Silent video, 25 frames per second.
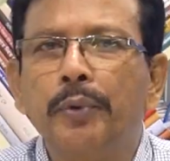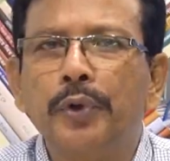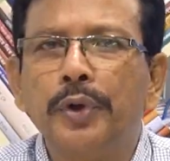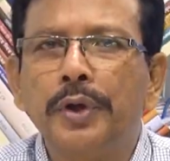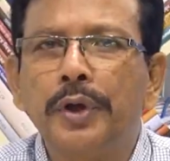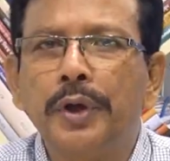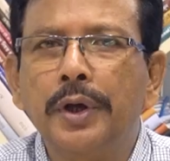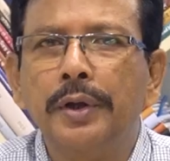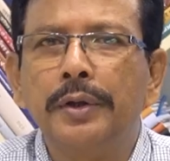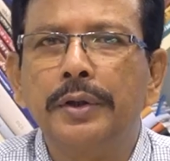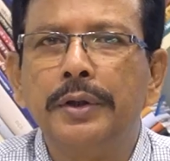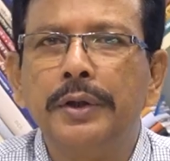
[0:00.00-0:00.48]

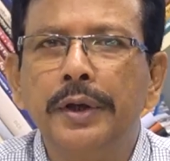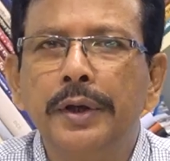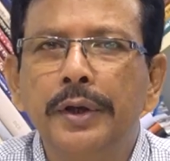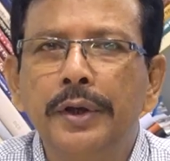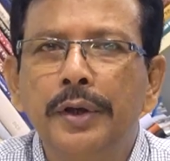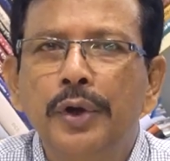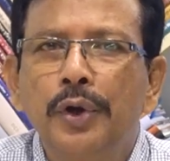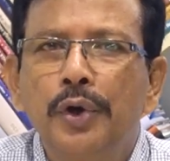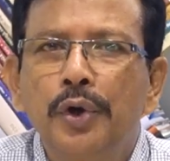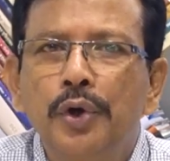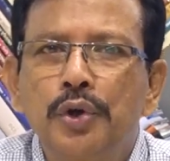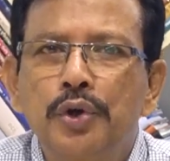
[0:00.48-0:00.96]
পরীক্ষা দিয়ে
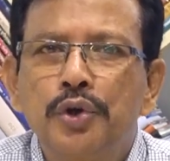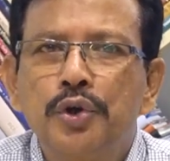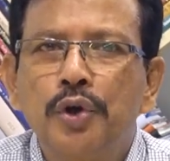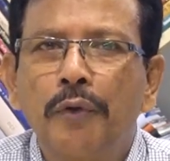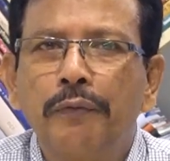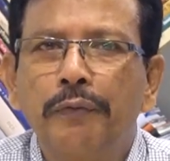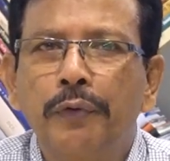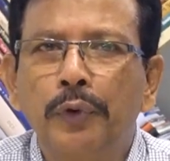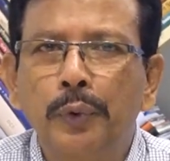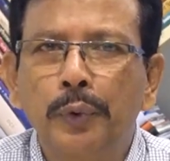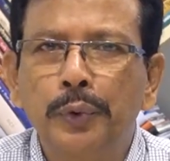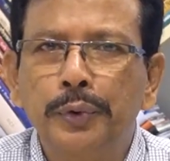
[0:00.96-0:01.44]

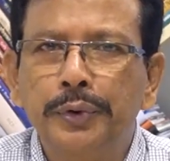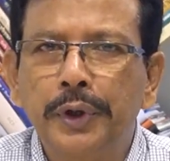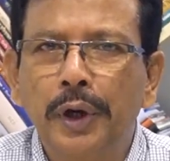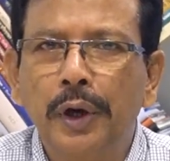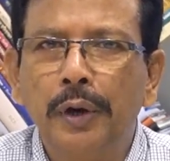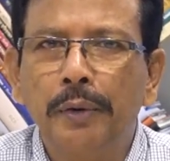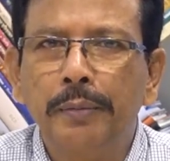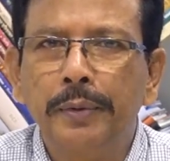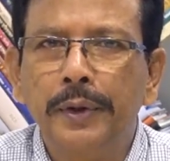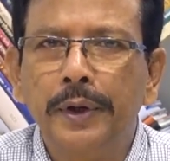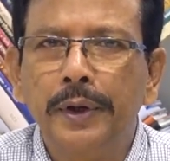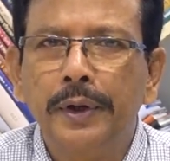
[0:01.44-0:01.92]
সফল হতে
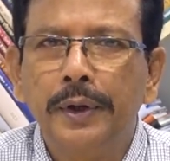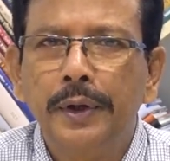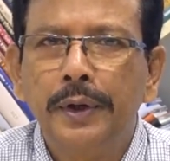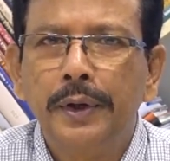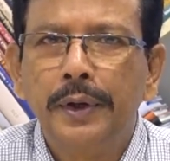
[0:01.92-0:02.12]
হবে